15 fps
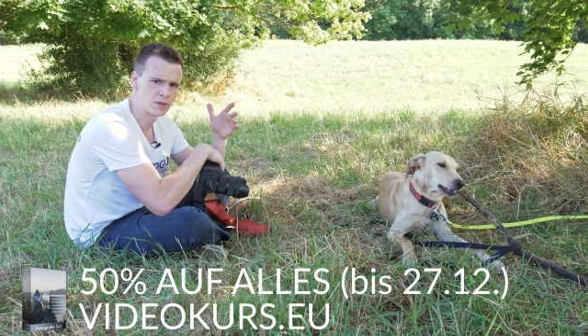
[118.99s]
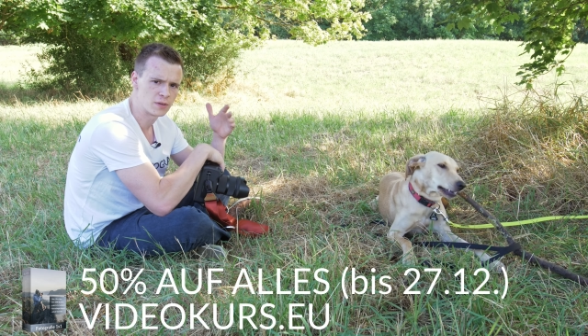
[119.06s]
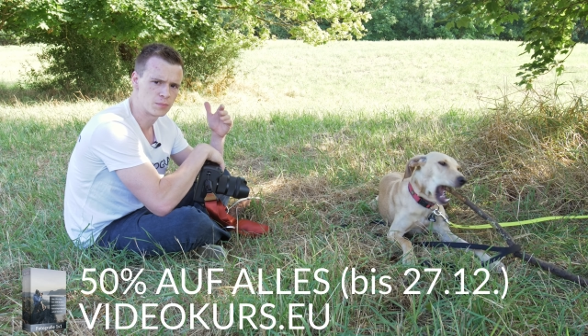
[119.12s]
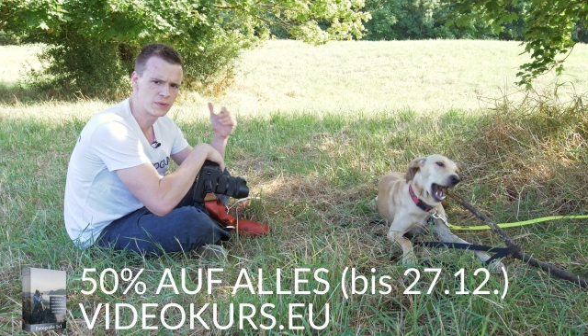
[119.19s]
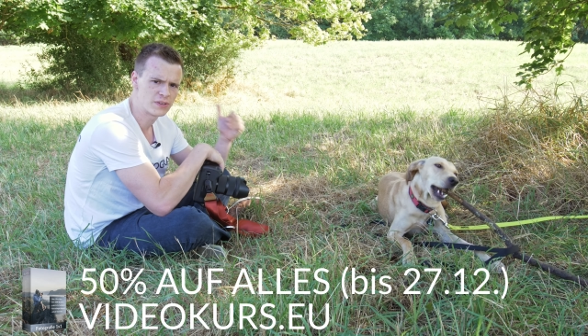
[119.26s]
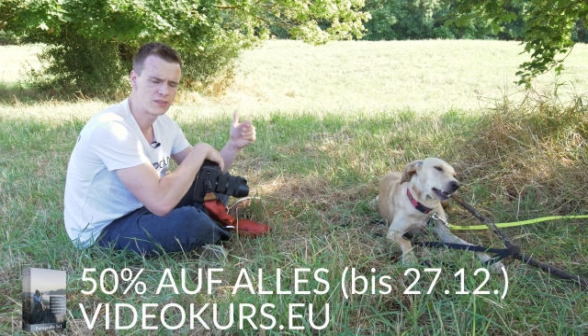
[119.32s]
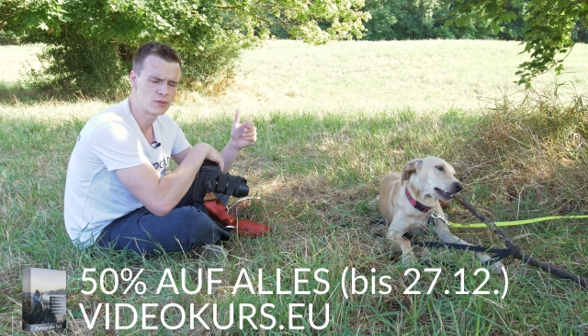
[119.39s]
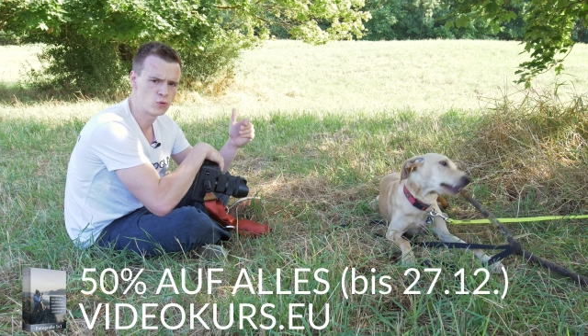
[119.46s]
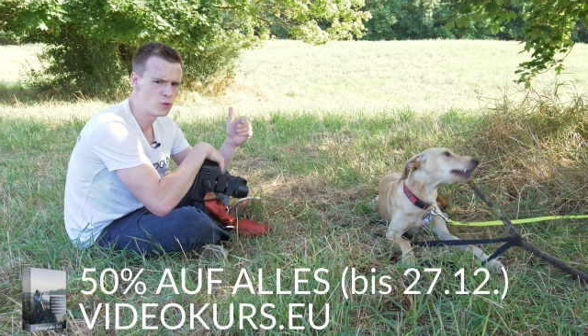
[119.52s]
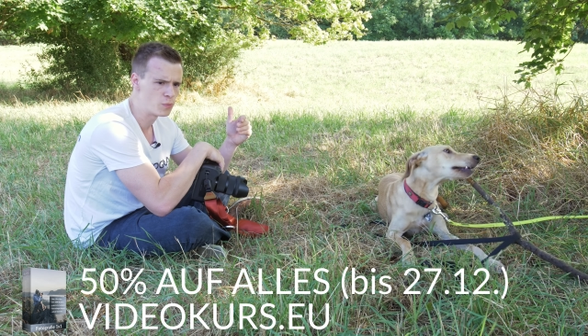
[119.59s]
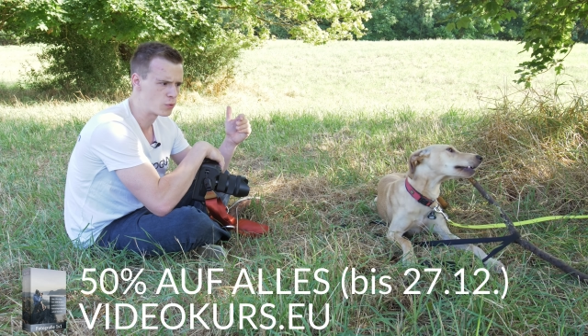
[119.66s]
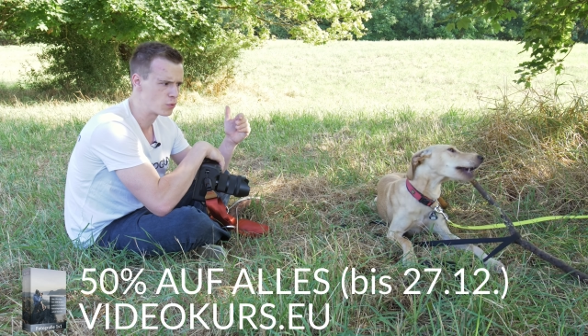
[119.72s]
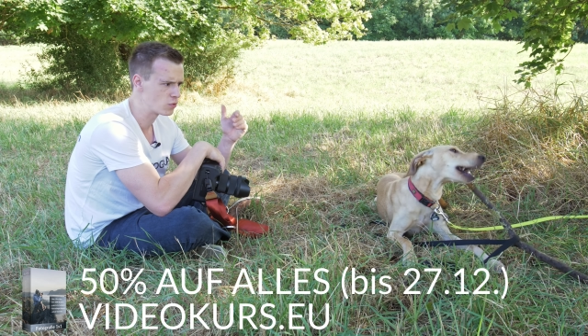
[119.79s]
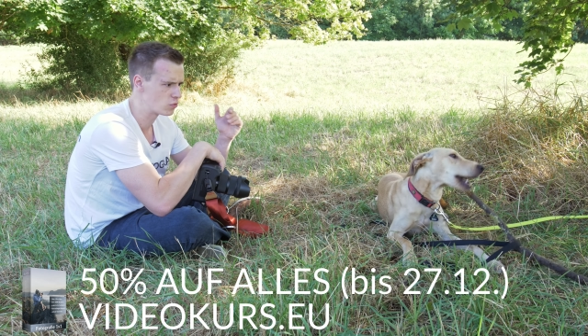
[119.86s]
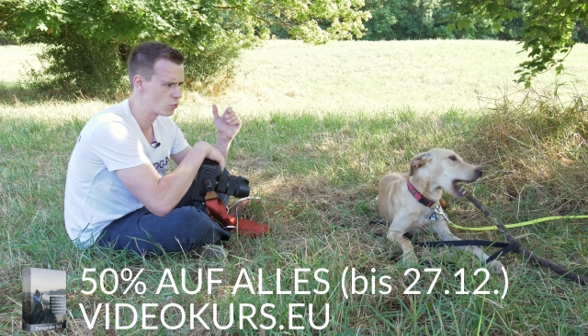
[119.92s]
mit ein bisschen
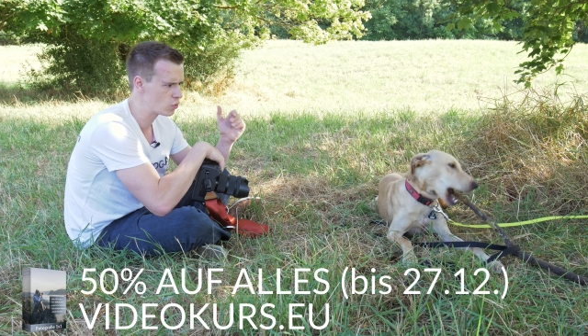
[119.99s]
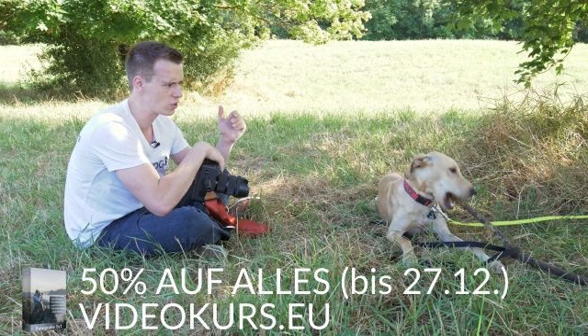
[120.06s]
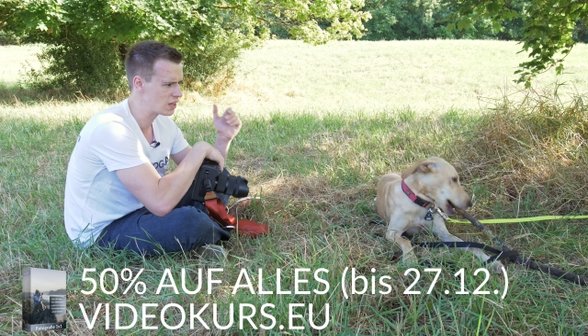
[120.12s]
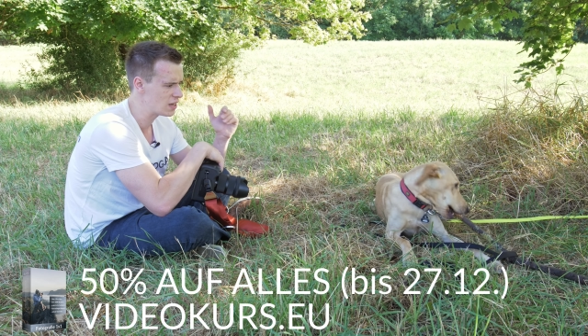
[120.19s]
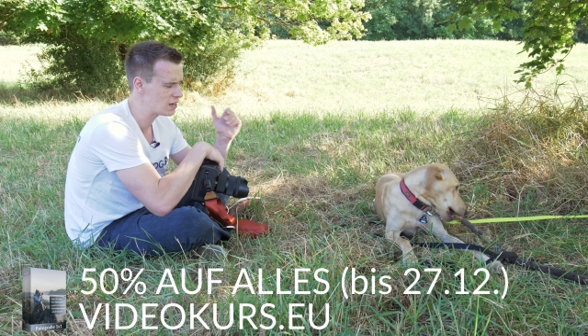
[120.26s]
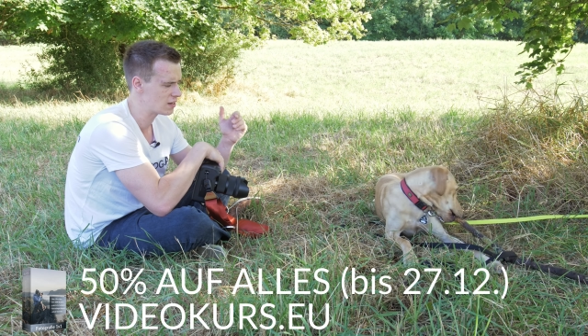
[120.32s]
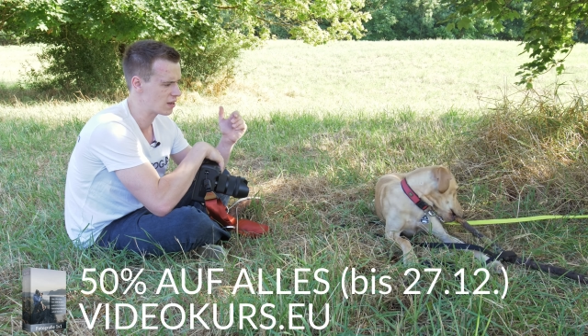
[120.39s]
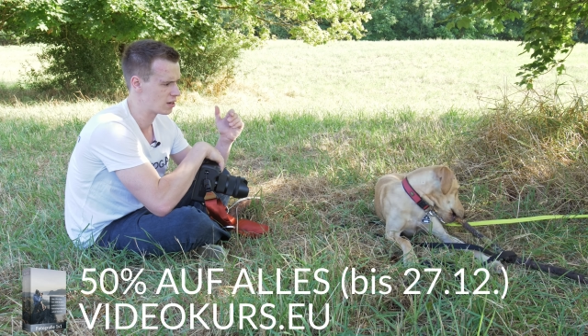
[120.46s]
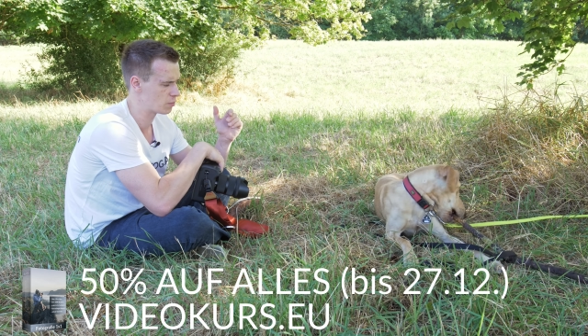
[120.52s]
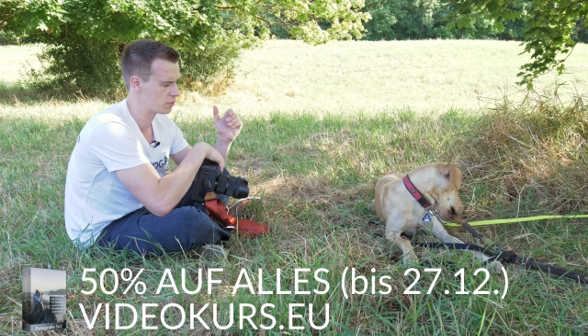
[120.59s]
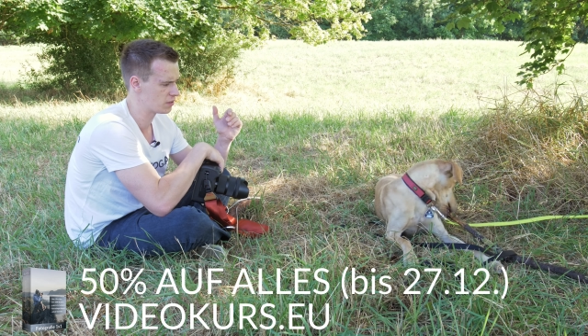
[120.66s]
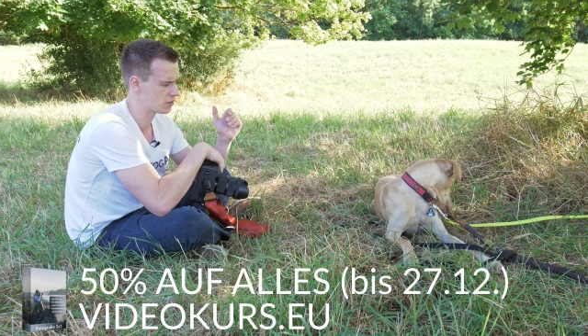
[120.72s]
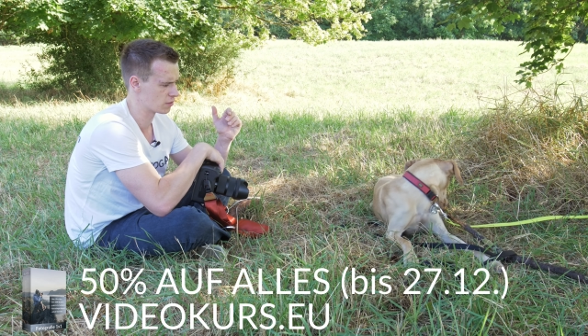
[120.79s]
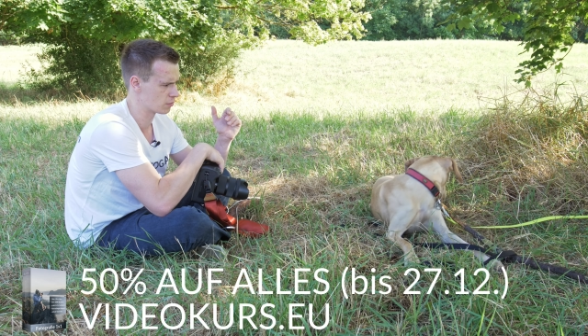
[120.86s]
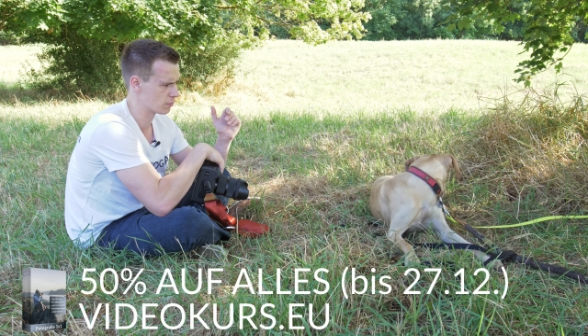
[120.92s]
Übung so geniale
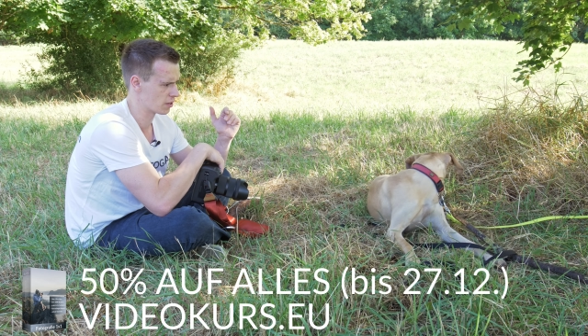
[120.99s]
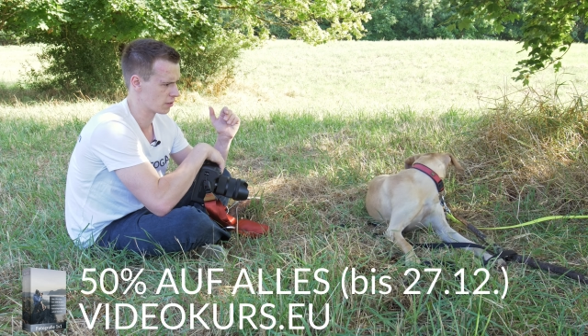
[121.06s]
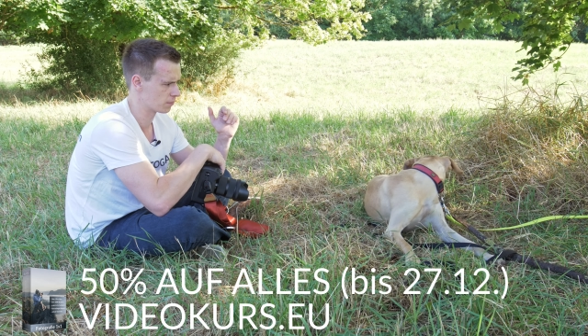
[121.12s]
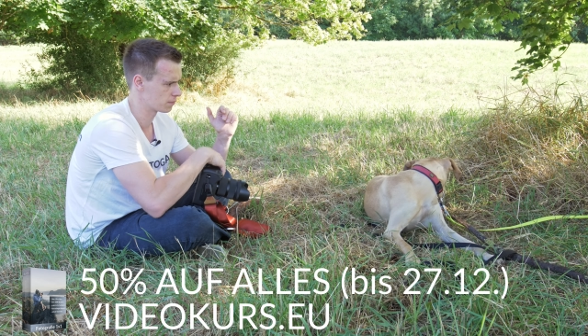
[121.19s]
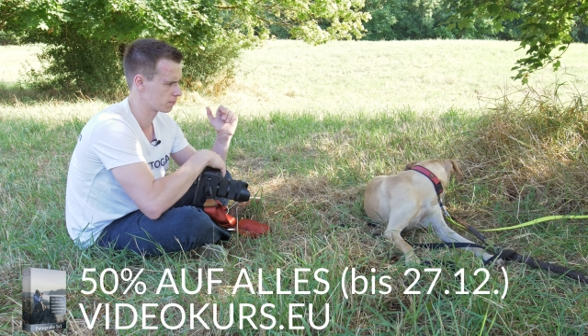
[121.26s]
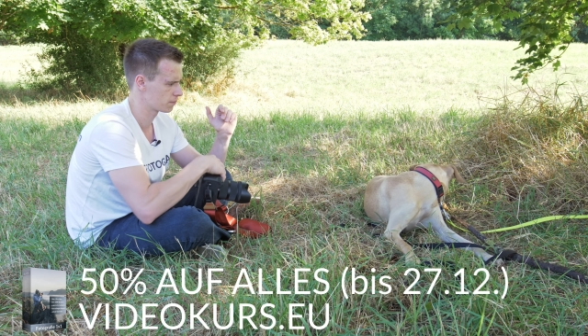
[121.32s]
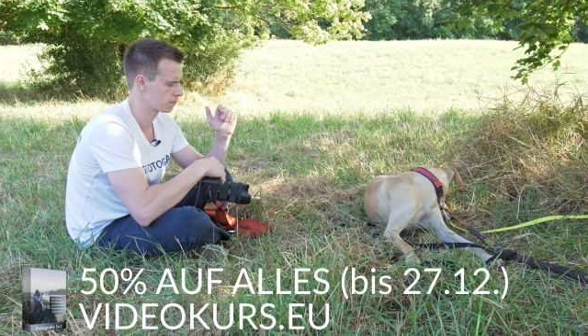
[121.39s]
Bilder zu machen.